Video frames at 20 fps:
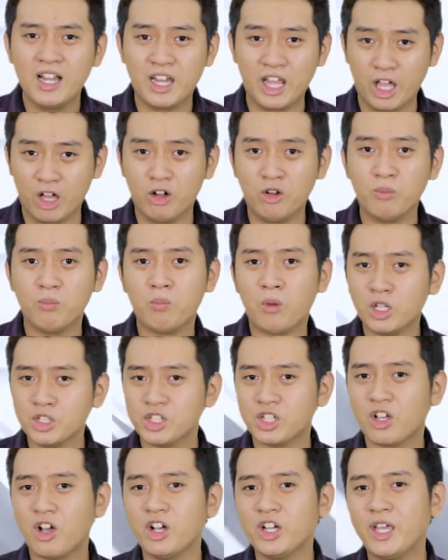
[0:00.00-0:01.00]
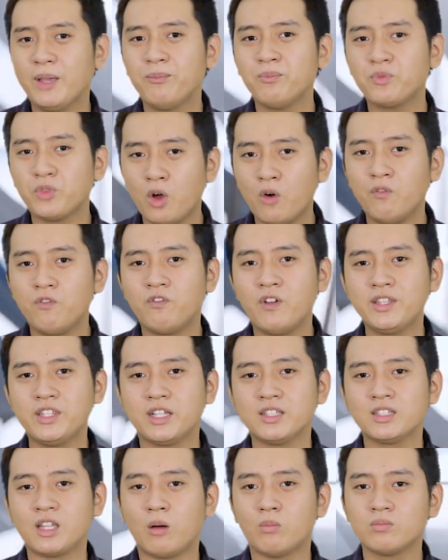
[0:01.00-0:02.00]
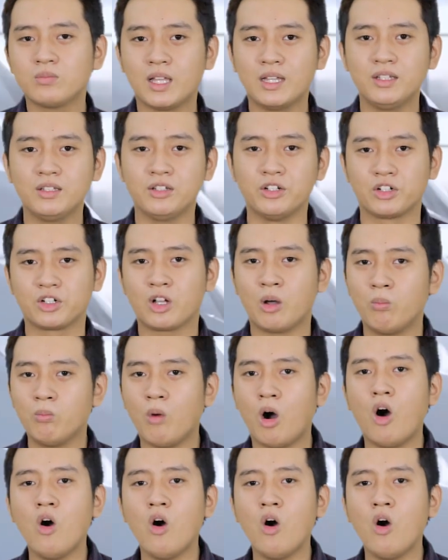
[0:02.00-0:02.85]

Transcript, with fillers: Liệu Bosch có nghiêm túc với những thông tin được công